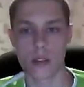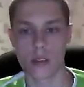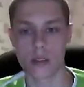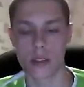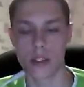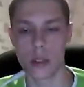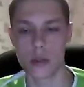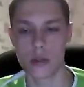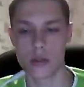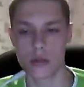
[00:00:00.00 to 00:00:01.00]
А,
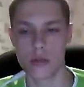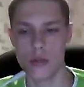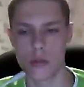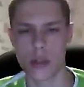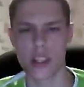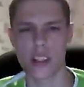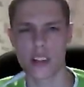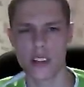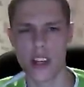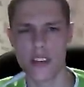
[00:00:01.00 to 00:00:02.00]
надеюсь, ну, мой
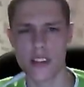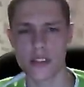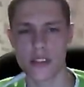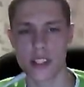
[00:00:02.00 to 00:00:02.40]
канал нравится,